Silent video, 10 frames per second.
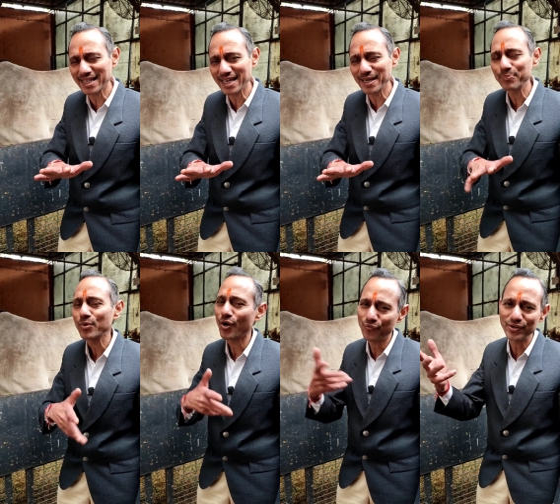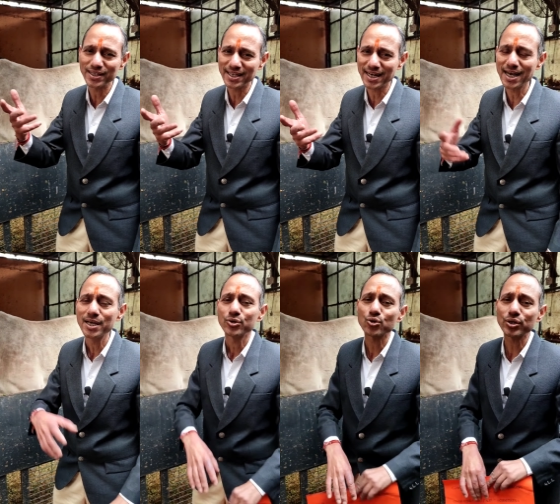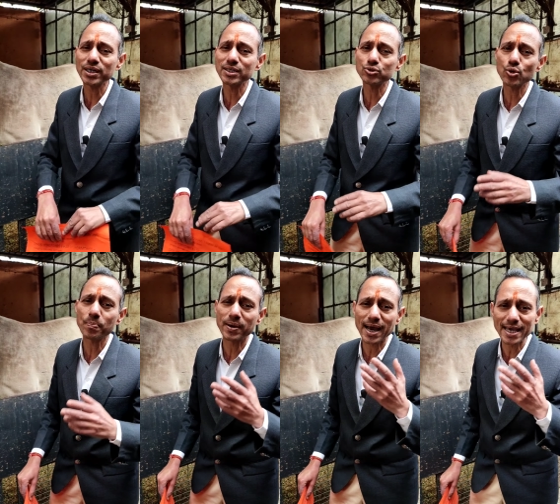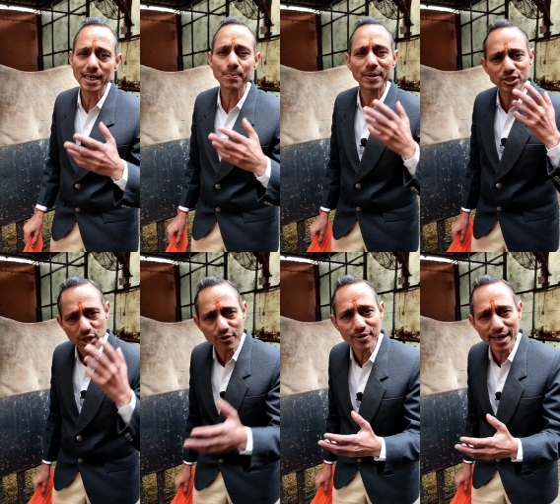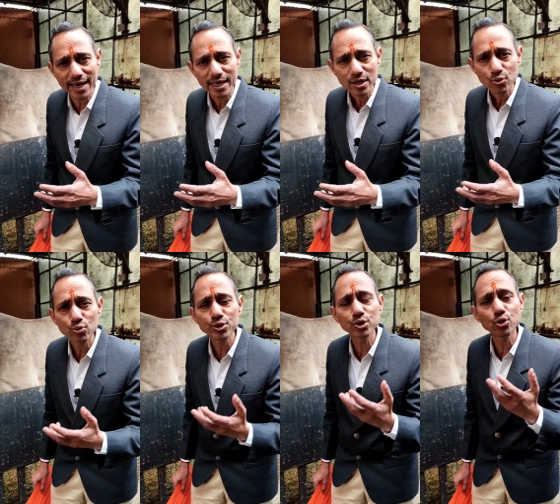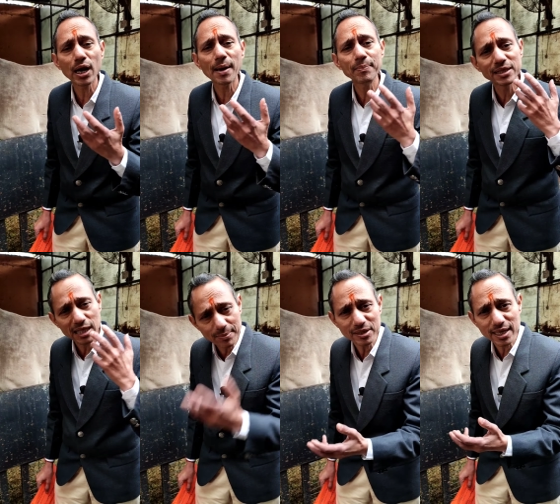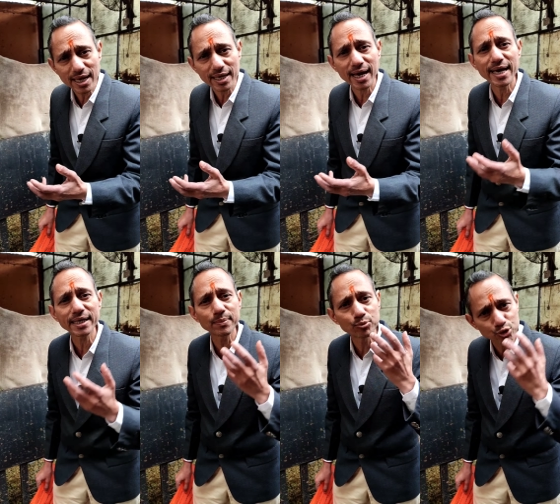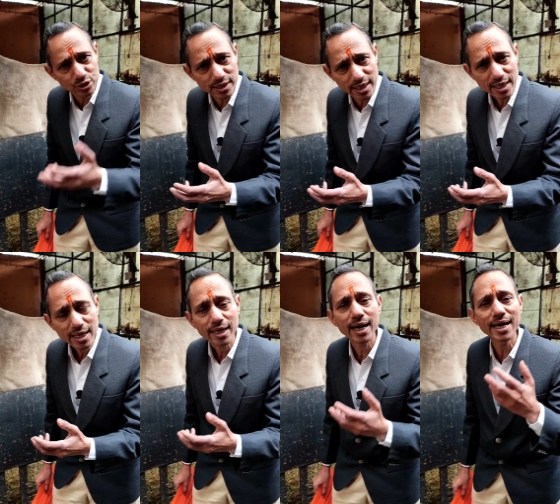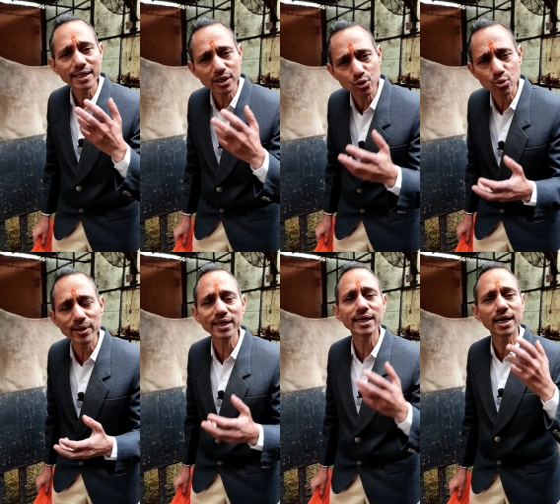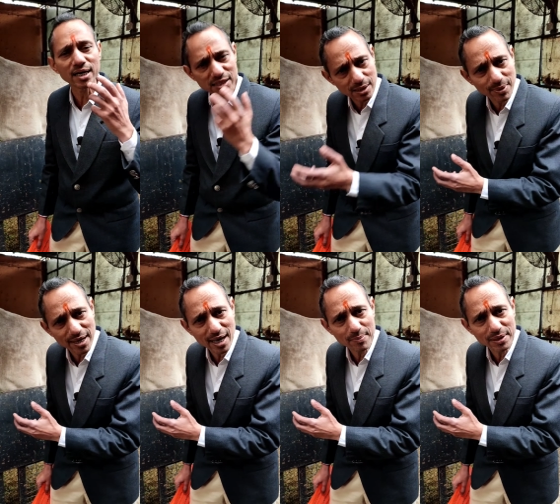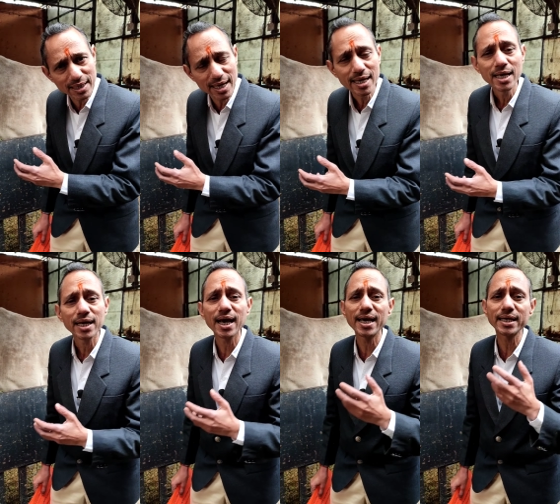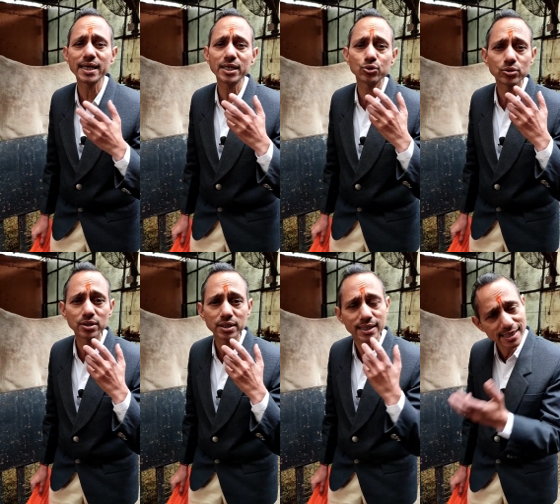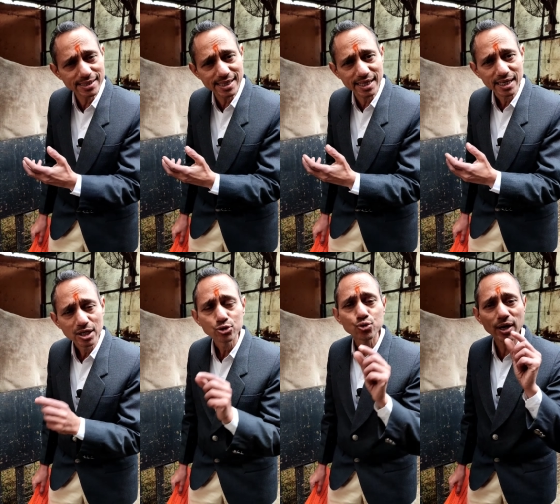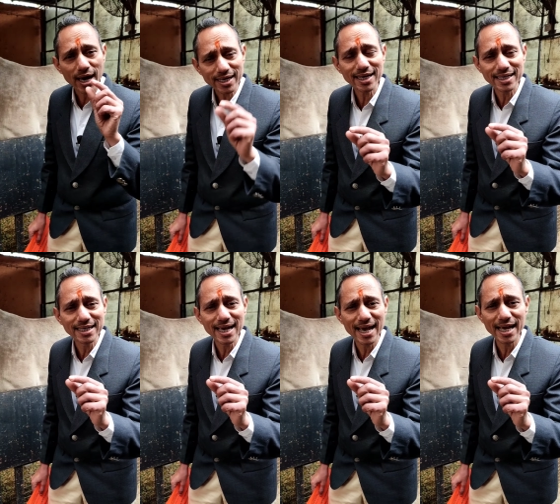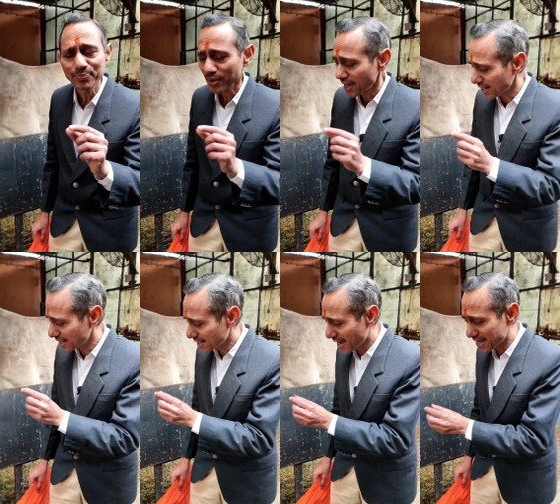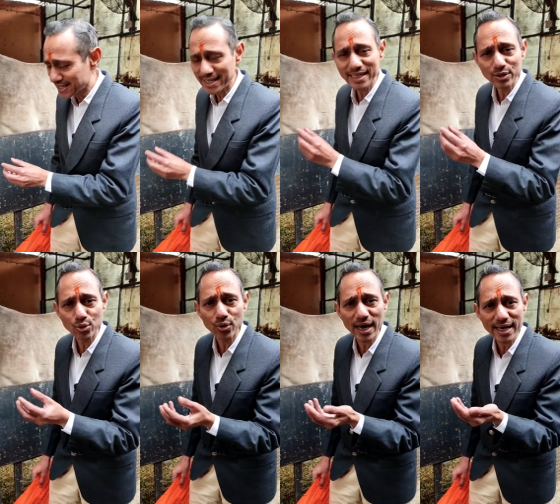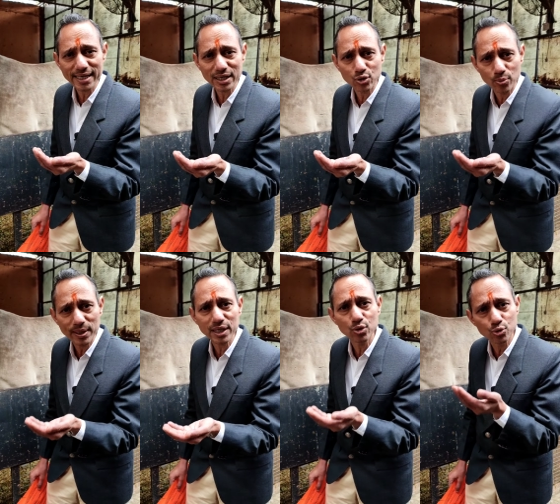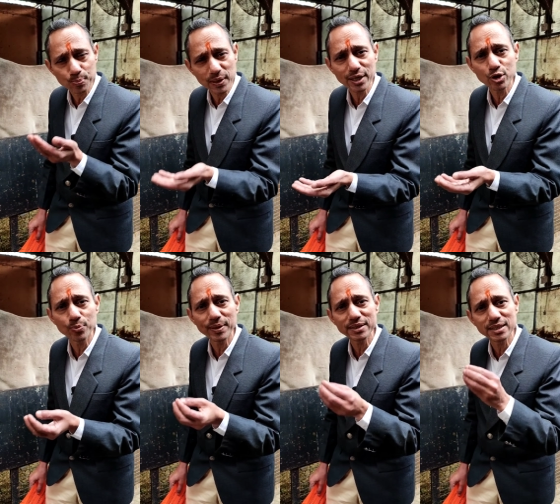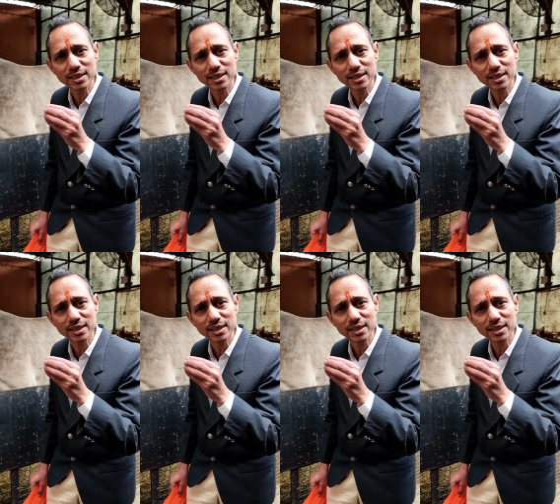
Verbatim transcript: देखें और फिर देखना क्योंकि जो गाय के पंचगव्य है उससे तो लाभ मिलता ही मिलता है गाय के मूत्र से गाय के गोबर के अर्घ से बड़ा लाभ मिलता है गाय के घी से जो गाय का घी है अगर गाय के घी को गाय के गोबर के उपले के ऊपर